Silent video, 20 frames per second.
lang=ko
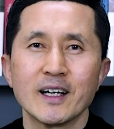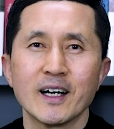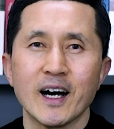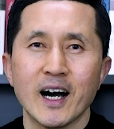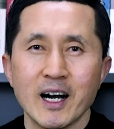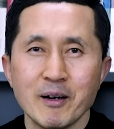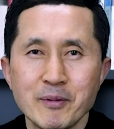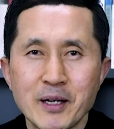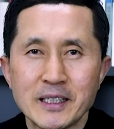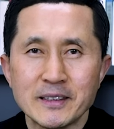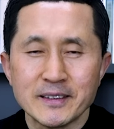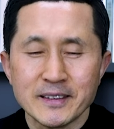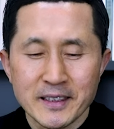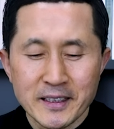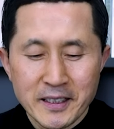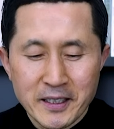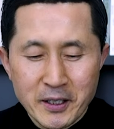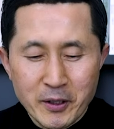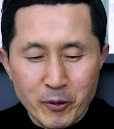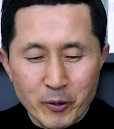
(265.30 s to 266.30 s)
아멘.
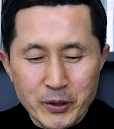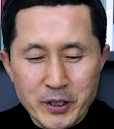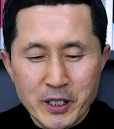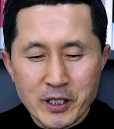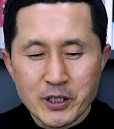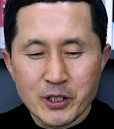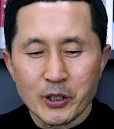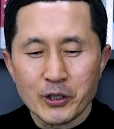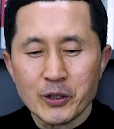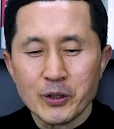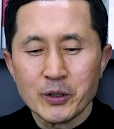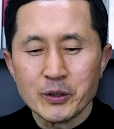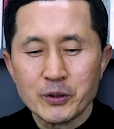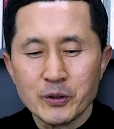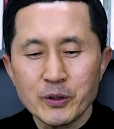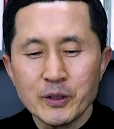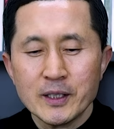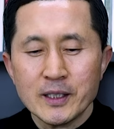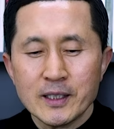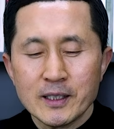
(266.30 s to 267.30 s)
오늘 저
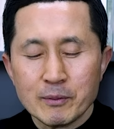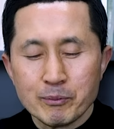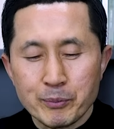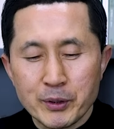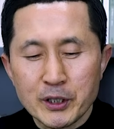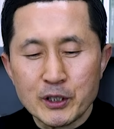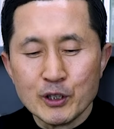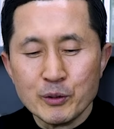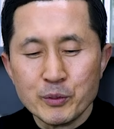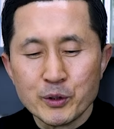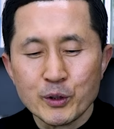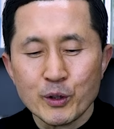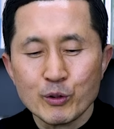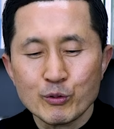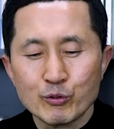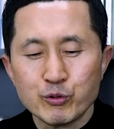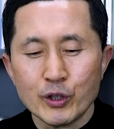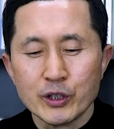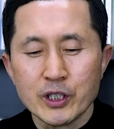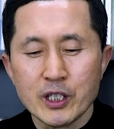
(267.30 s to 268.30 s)
경기도
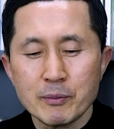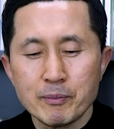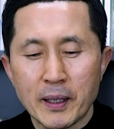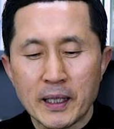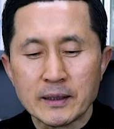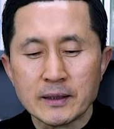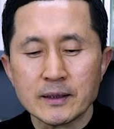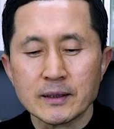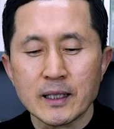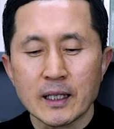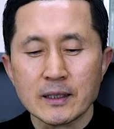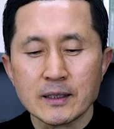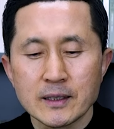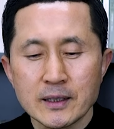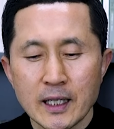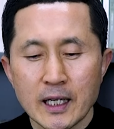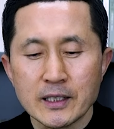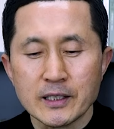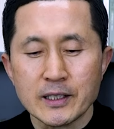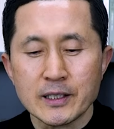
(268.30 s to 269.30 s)
믿음으로 구원을 받는다는
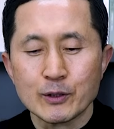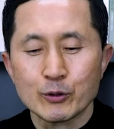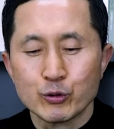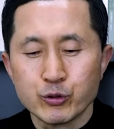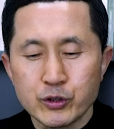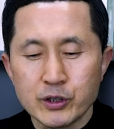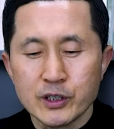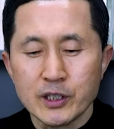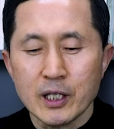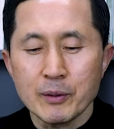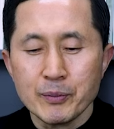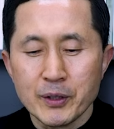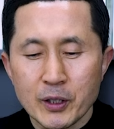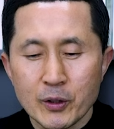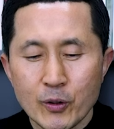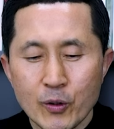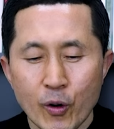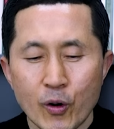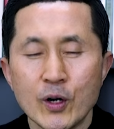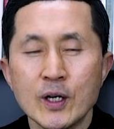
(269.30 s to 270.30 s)
사실을 굳게
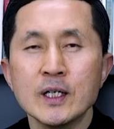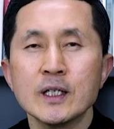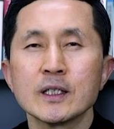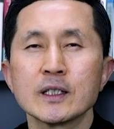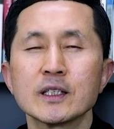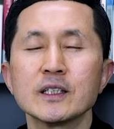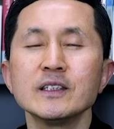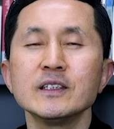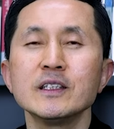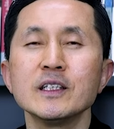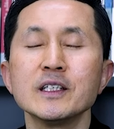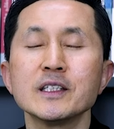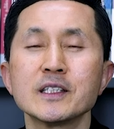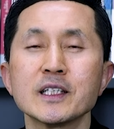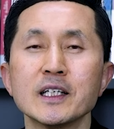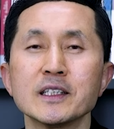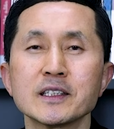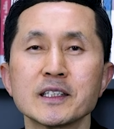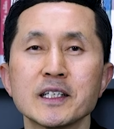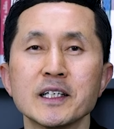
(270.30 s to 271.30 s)
믿고
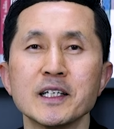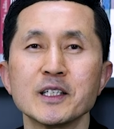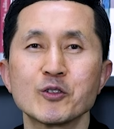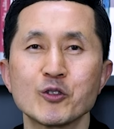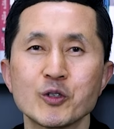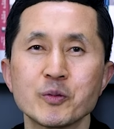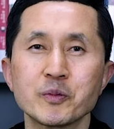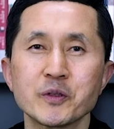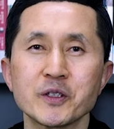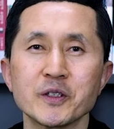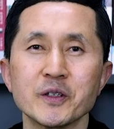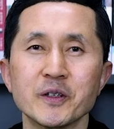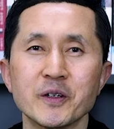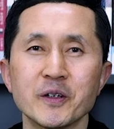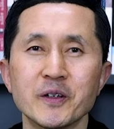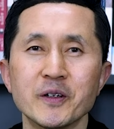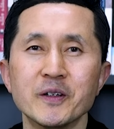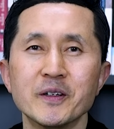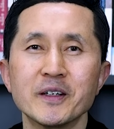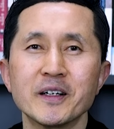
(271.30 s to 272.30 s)
흔들리지 않게
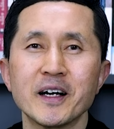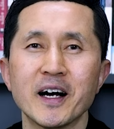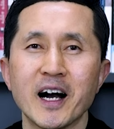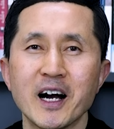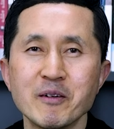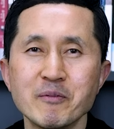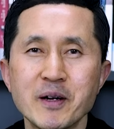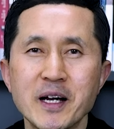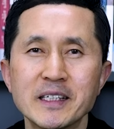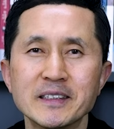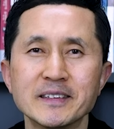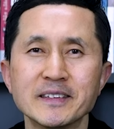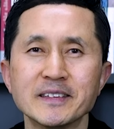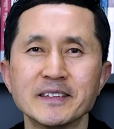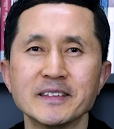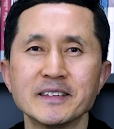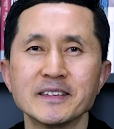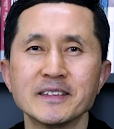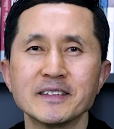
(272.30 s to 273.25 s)
해주십시오. 아멘.